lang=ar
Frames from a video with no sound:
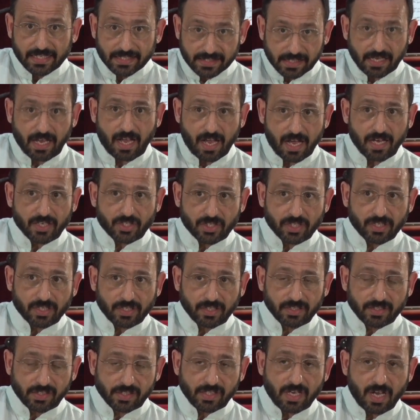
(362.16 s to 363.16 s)
اصحاح
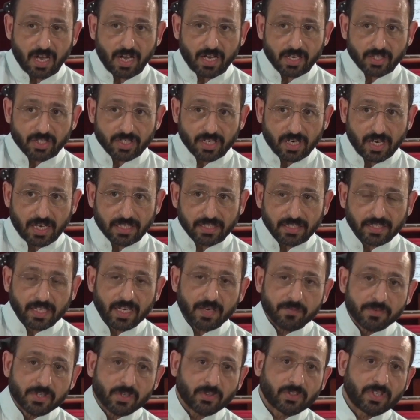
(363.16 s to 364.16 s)
10 اصحاح 10 عدد
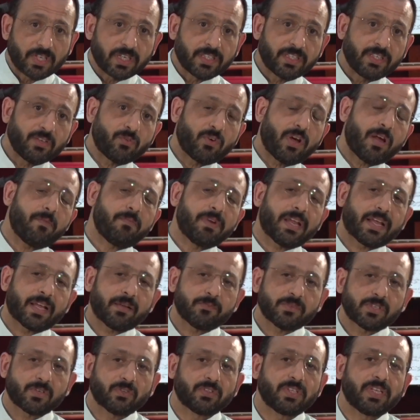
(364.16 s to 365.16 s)
35 وقبل
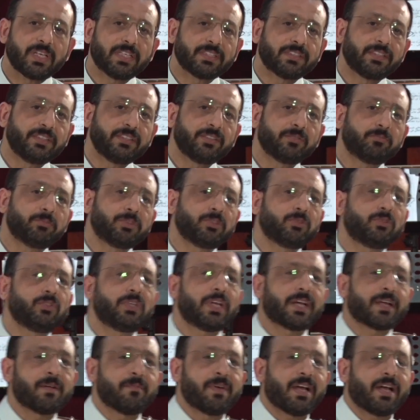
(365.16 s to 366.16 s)
35
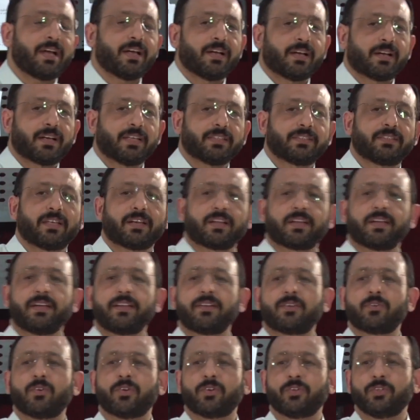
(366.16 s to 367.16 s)
بيقول يا جماعه كتر
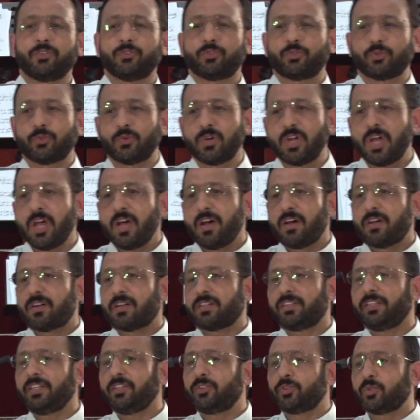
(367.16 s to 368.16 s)
خيركم ان انتم
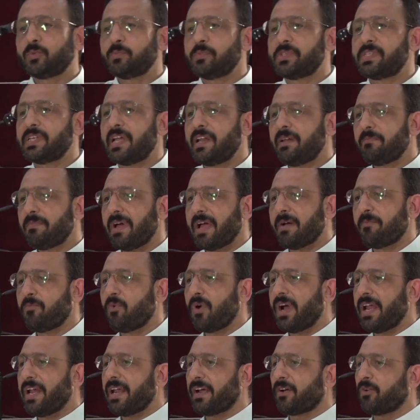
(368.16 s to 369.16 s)
رضيتم سلب
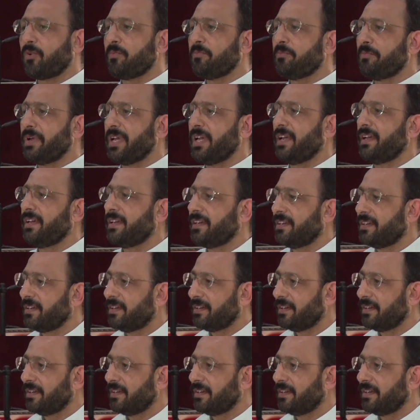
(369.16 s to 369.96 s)
اموالكم ب